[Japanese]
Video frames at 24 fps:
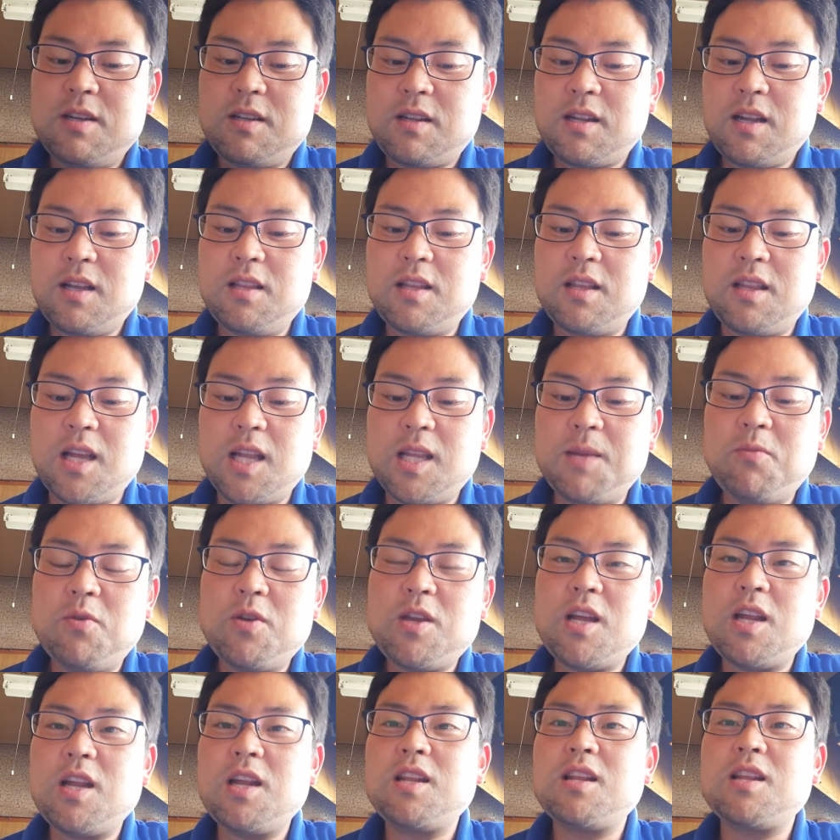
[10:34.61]
なんで何も
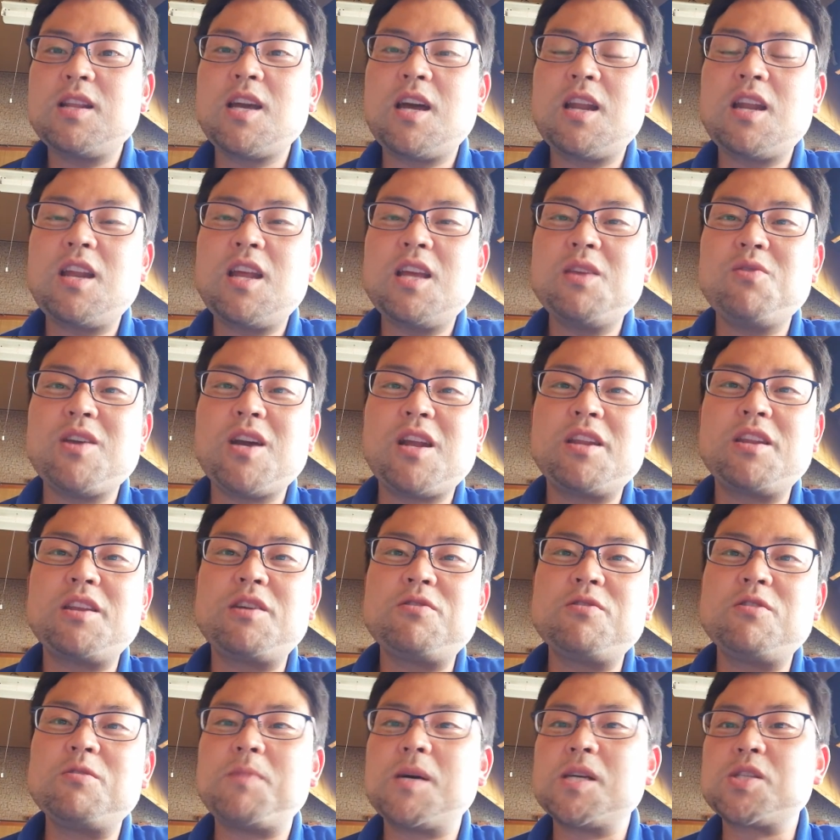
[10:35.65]
やらないをやりに
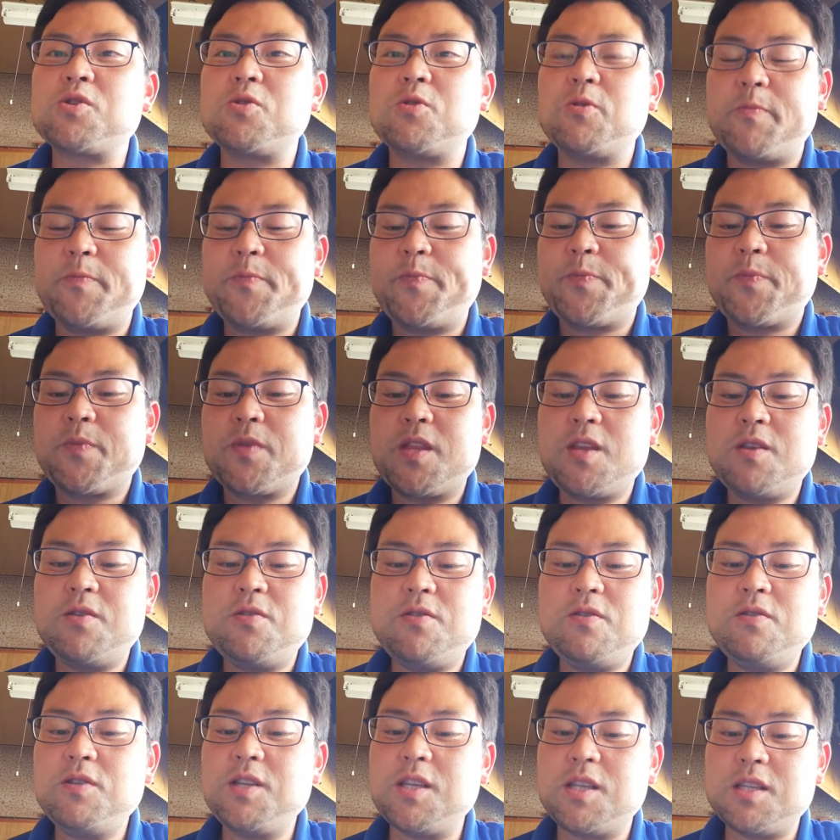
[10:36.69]
来る場所っていう
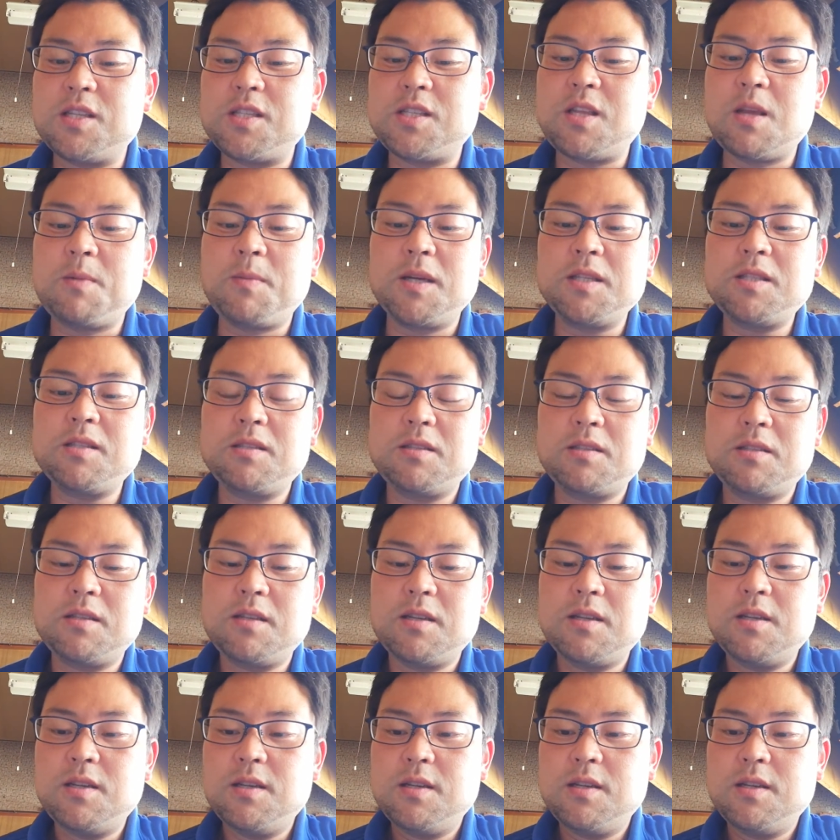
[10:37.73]
風にしてます。